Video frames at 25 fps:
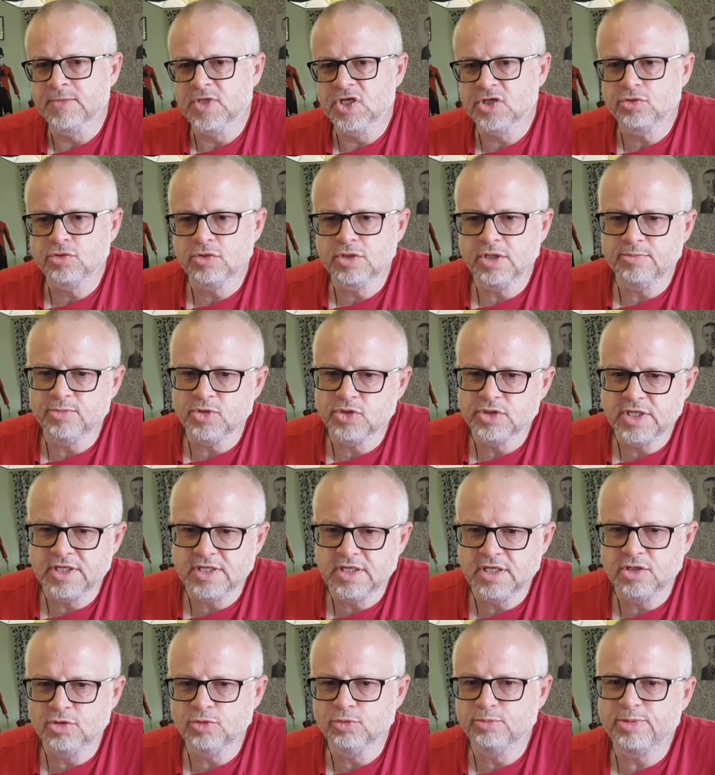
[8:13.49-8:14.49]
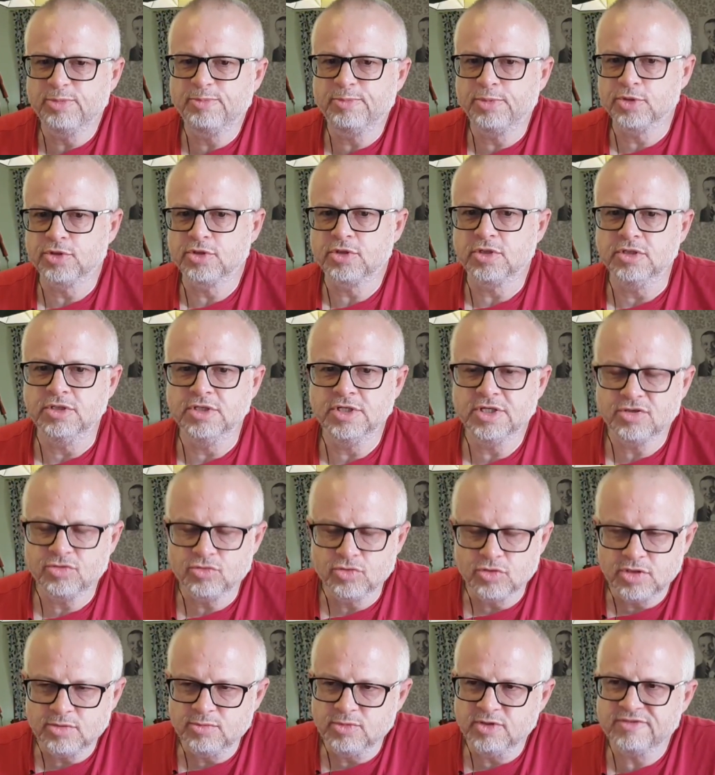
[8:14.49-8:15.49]
niektóre modele lub pod
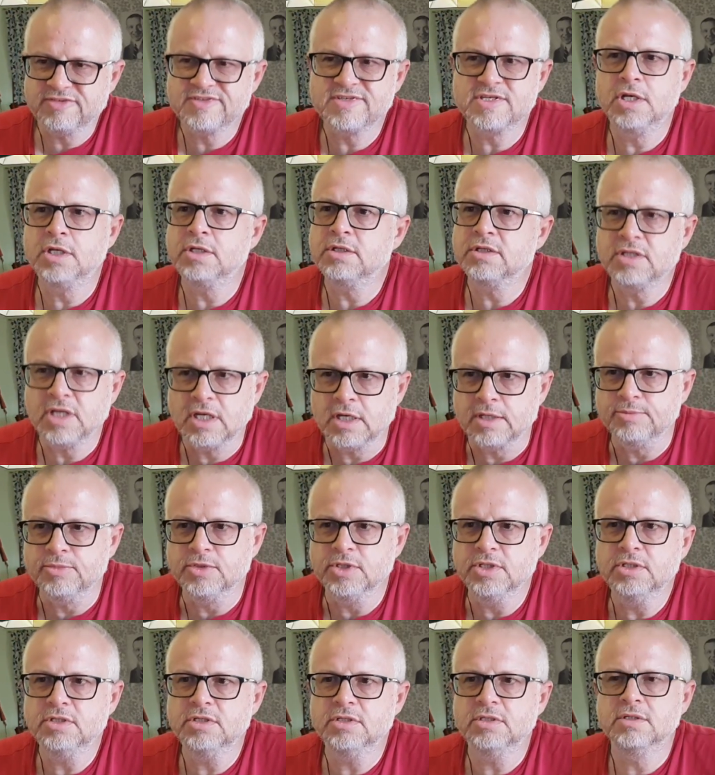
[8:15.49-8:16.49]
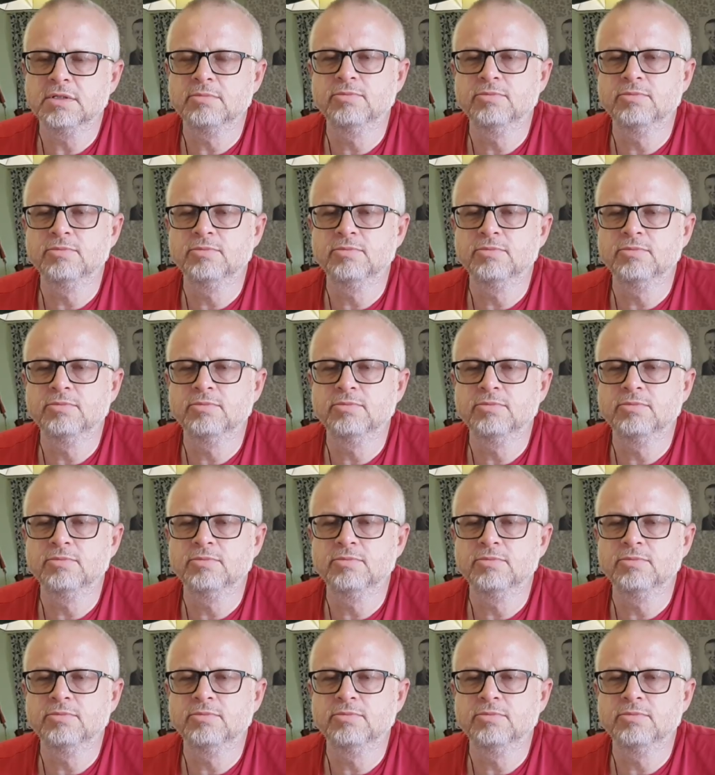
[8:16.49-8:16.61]
niektórymi względami